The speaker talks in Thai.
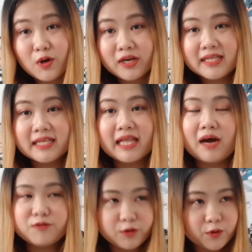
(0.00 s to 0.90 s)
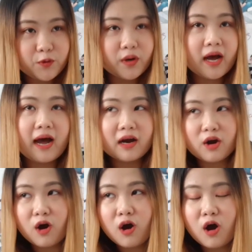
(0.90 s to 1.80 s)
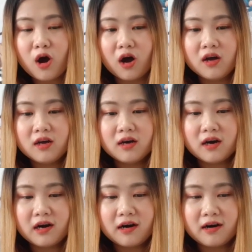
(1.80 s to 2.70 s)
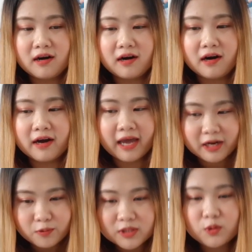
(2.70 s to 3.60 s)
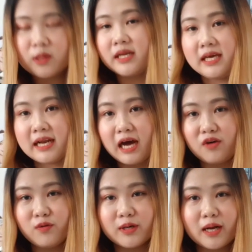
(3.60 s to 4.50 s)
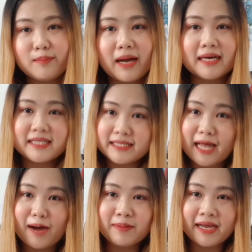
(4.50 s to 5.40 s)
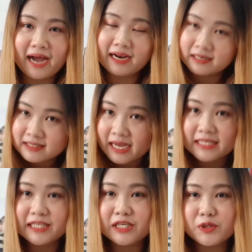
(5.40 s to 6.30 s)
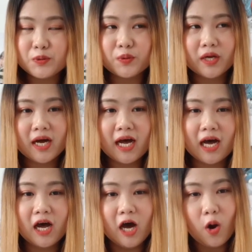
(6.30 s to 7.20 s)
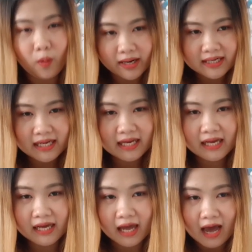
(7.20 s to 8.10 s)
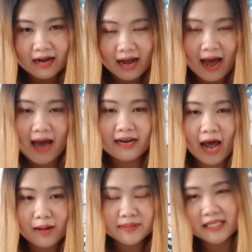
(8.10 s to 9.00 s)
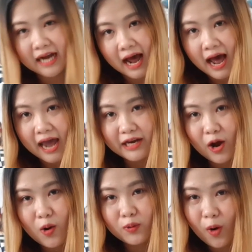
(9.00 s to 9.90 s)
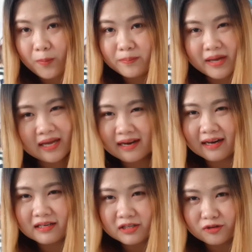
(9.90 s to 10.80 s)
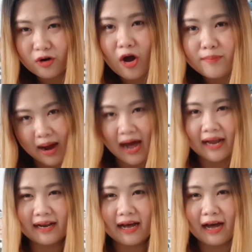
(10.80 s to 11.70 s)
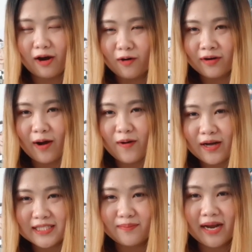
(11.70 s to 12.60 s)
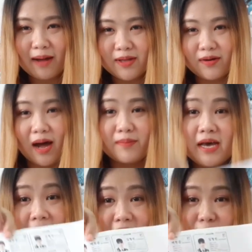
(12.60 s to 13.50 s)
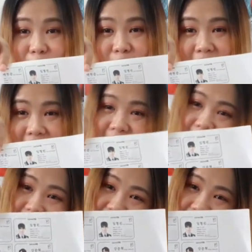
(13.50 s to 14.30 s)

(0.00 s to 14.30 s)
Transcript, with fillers: น้องๆที่ติดตามฝนอยู่นะคะ ก็เออเห็นว่าช่วงนี้นะคะ ฝนกำลังติดตามรายการ Under 19 อยู่นะคะ วันนี้การทำสินค้าไอดอลงบไม่เกิน 100 บาทนะคะ ของเราก็จะมาทำเกี่ยวกับนมนม Under 19